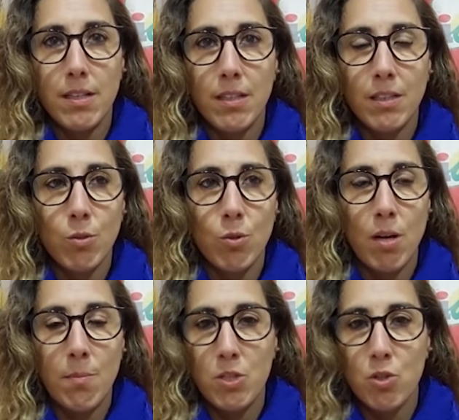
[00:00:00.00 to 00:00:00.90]
tanto
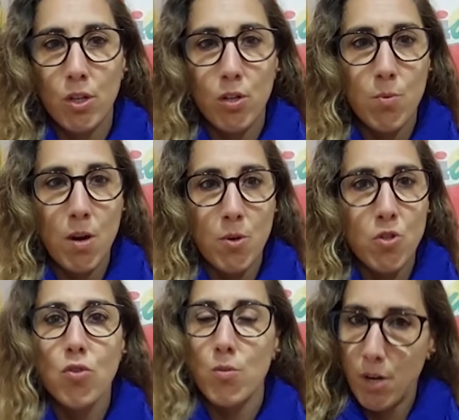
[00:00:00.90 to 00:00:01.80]
a PSOE como a
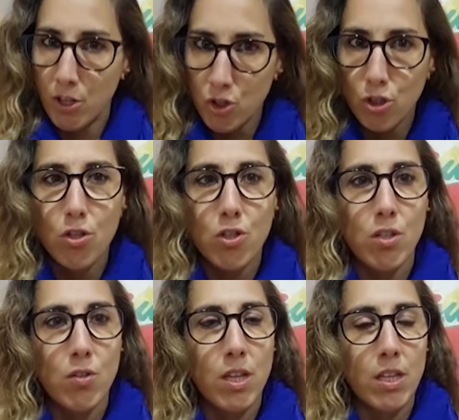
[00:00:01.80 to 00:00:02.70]
Vox como a nosotros
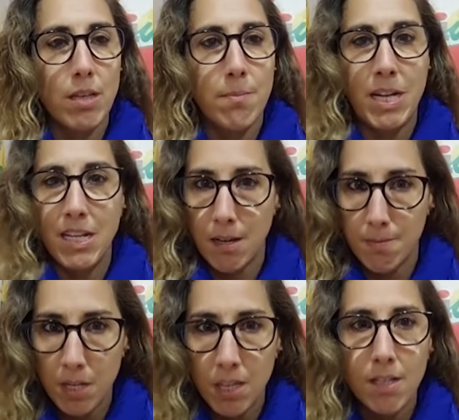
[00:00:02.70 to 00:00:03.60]
se nos aceptan varias
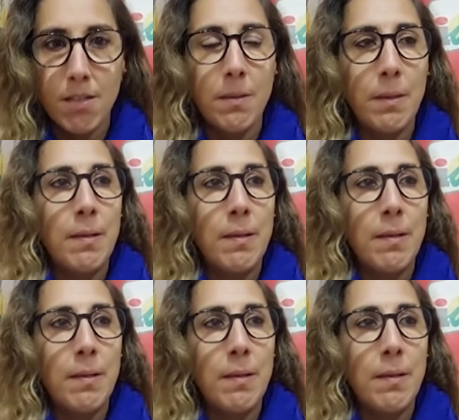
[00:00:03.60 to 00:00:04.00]
enmiendas